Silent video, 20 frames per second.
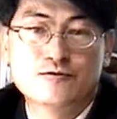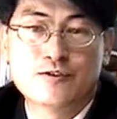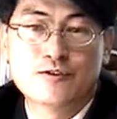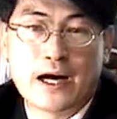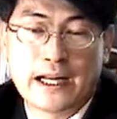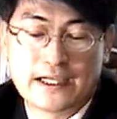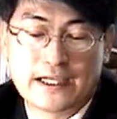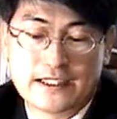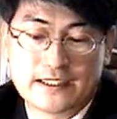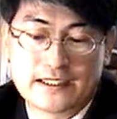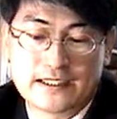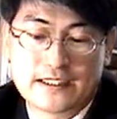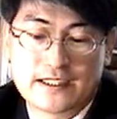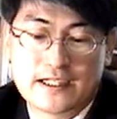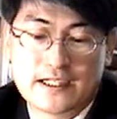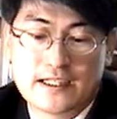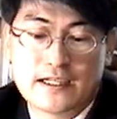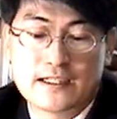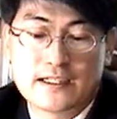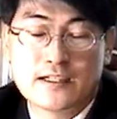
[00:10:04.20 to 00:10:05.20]
구하는
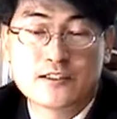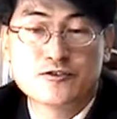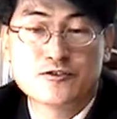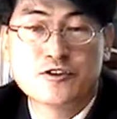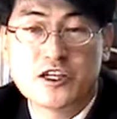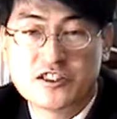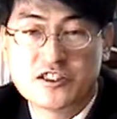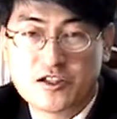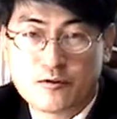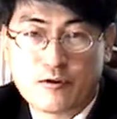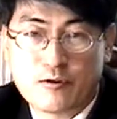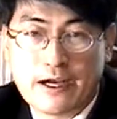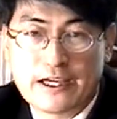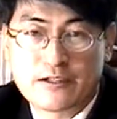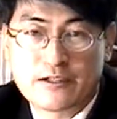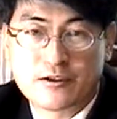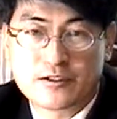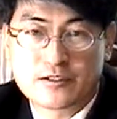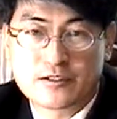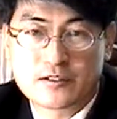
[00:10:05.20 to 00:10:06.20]
최적화
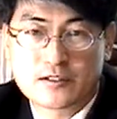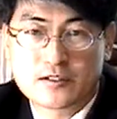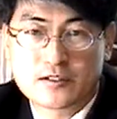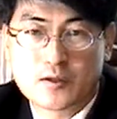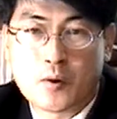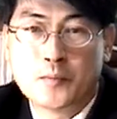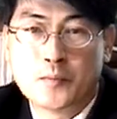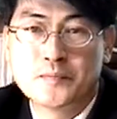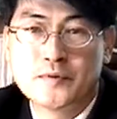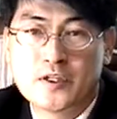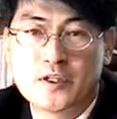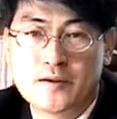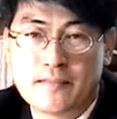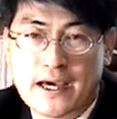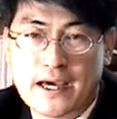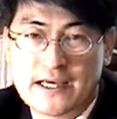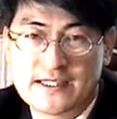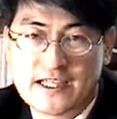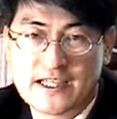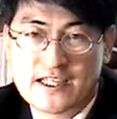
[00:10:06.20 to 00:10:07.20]
이론,
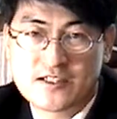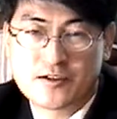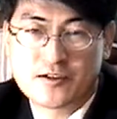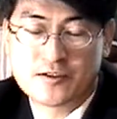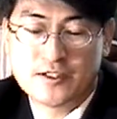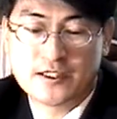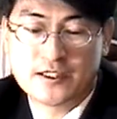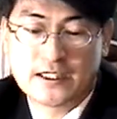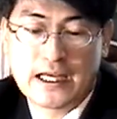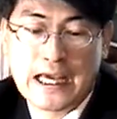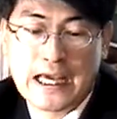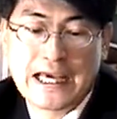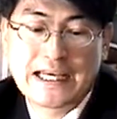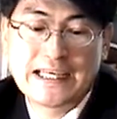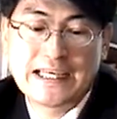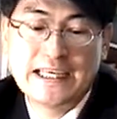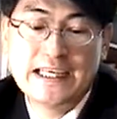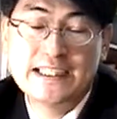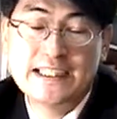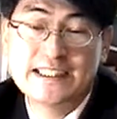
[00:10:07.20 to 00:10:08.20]
옵티마이제이션은
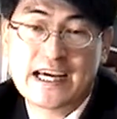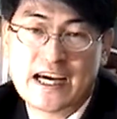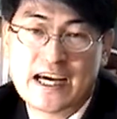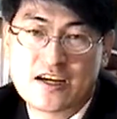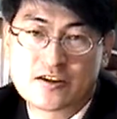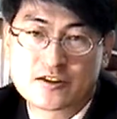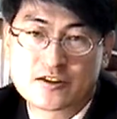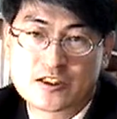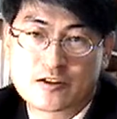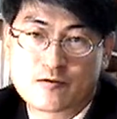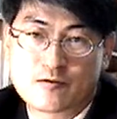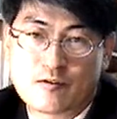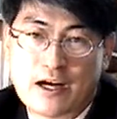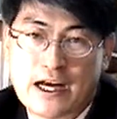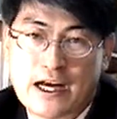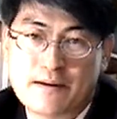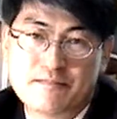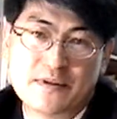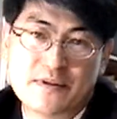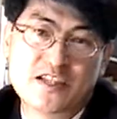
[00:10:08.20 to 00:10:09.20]
2차
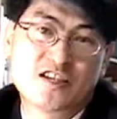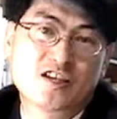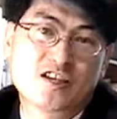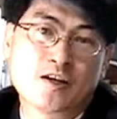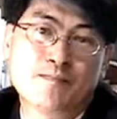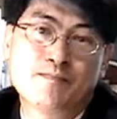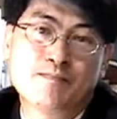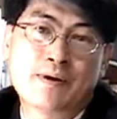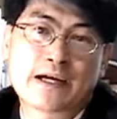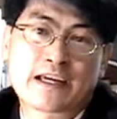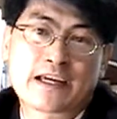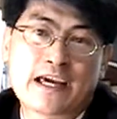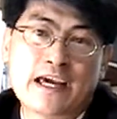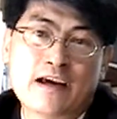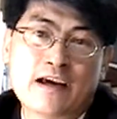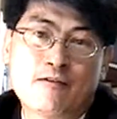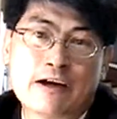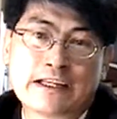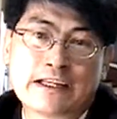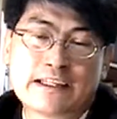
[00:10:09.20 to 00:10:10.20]
형식과
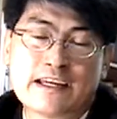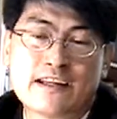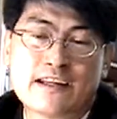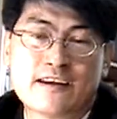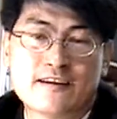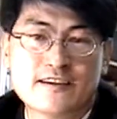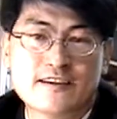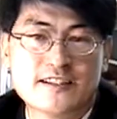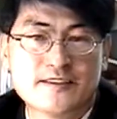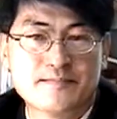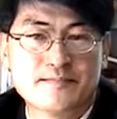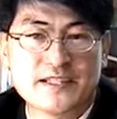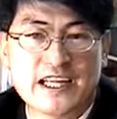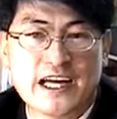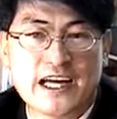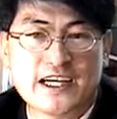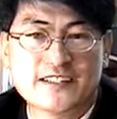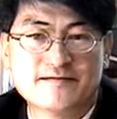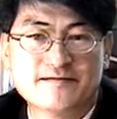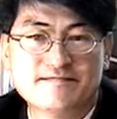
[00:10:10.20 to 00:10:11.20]
밀접하게 관계되어
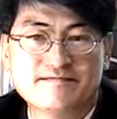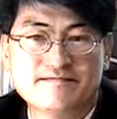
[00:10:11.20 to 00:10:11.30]
있습니다.